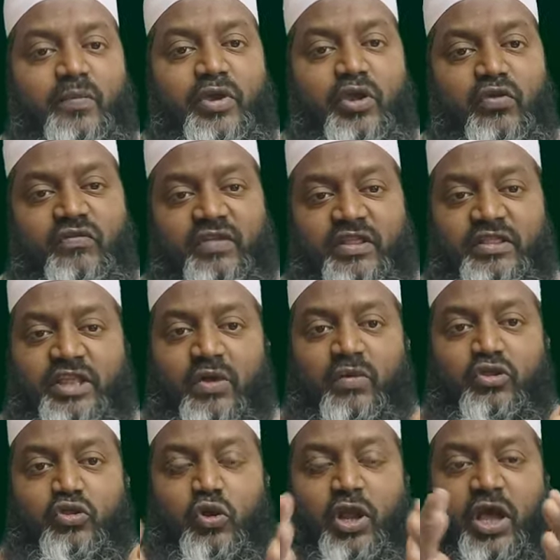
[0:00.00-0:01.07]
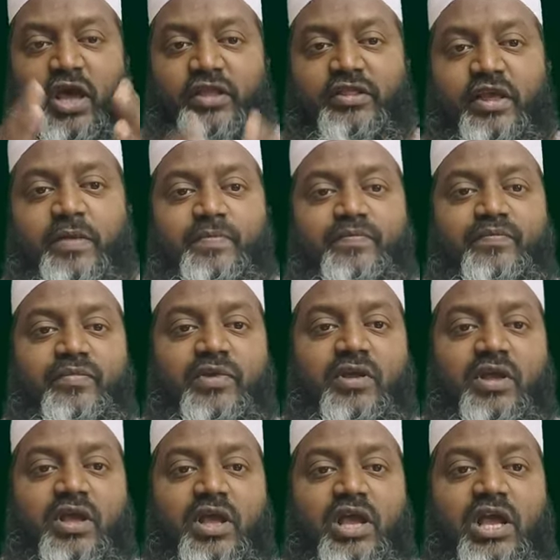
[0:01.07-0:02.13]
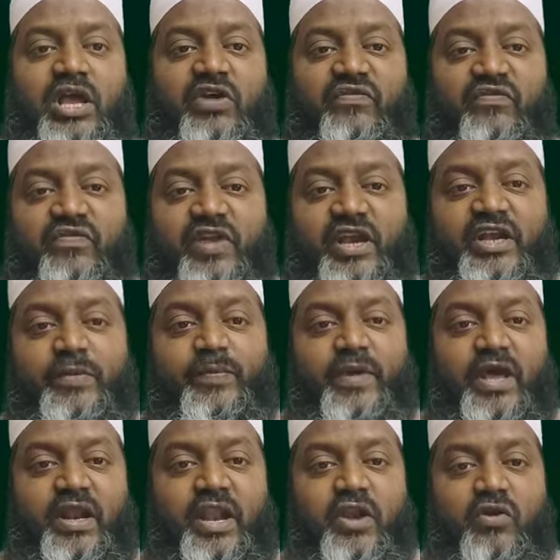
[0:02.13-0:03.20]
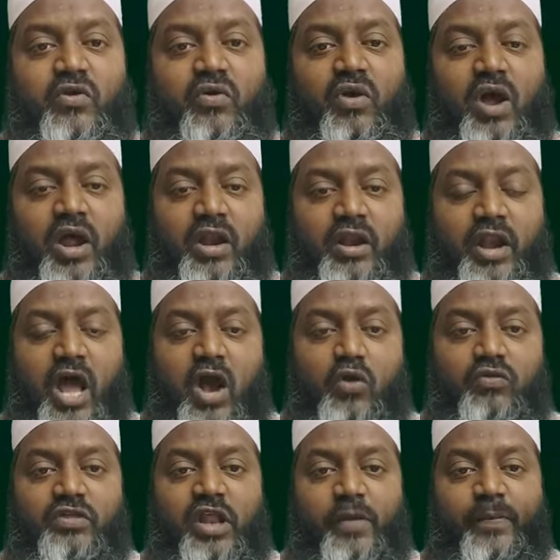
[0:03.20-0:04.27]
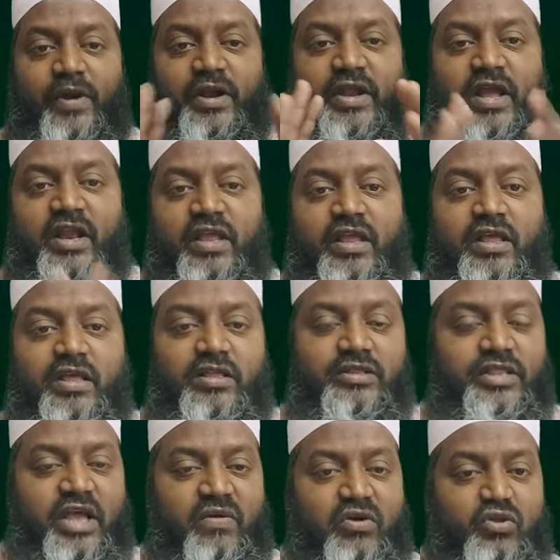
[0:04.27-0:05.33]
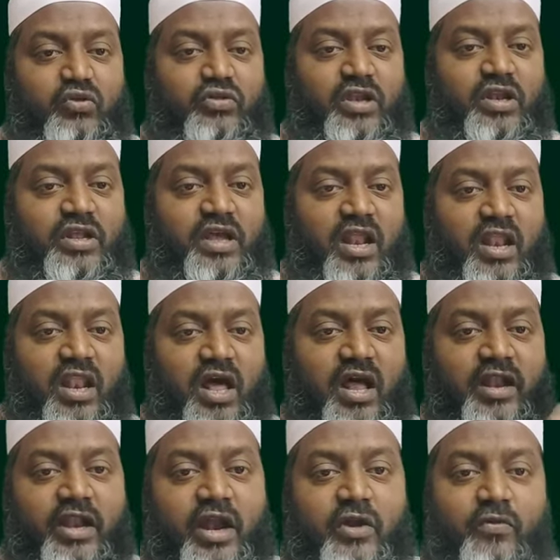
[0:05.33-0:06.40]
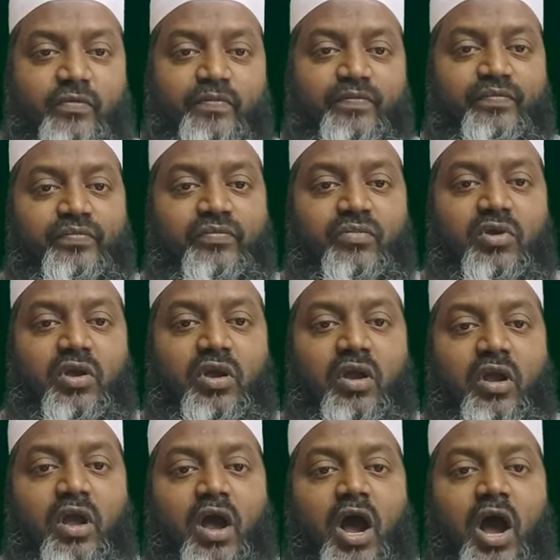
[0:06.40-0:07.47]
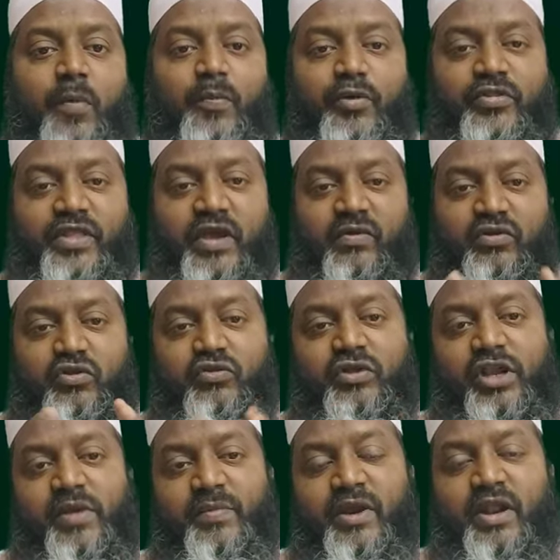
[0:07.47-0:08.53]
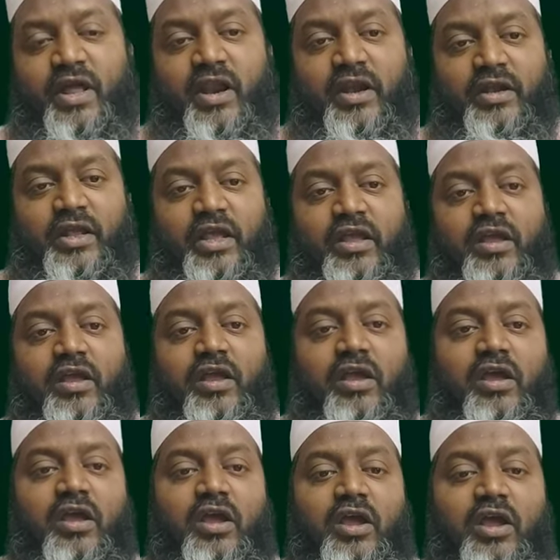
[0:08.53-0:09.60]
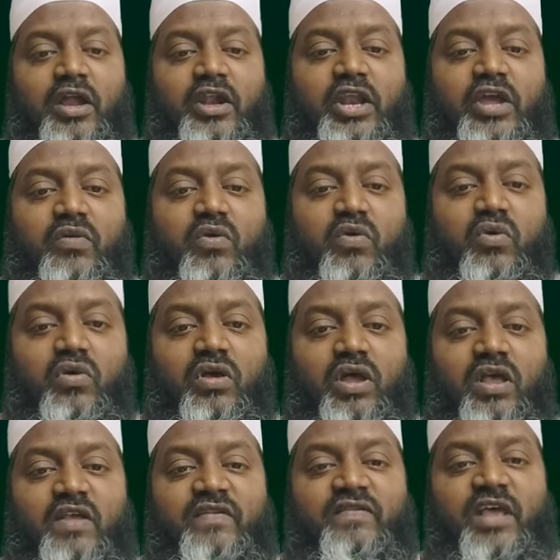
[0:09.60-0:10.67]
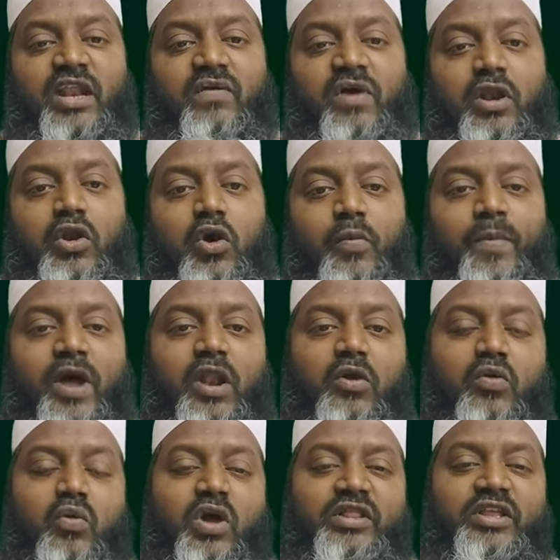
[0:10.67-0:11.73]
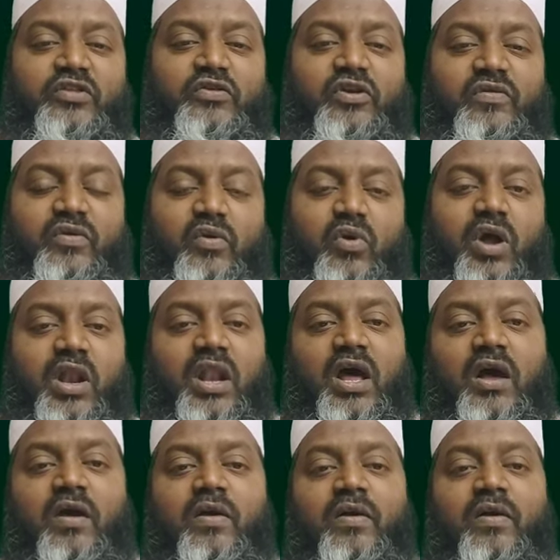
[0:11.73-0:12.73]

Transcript: మీరు సత్యవంతులే అయితే వీటి పేర్లను నాకు తెలపండి అని దైవదూతల్ని అల్లా అన్నాడు అప్పుడు దైవదూతలు ఏమన్నారంటే నీవు సర్వ లోపాలకు అతీతుడివి వల్ల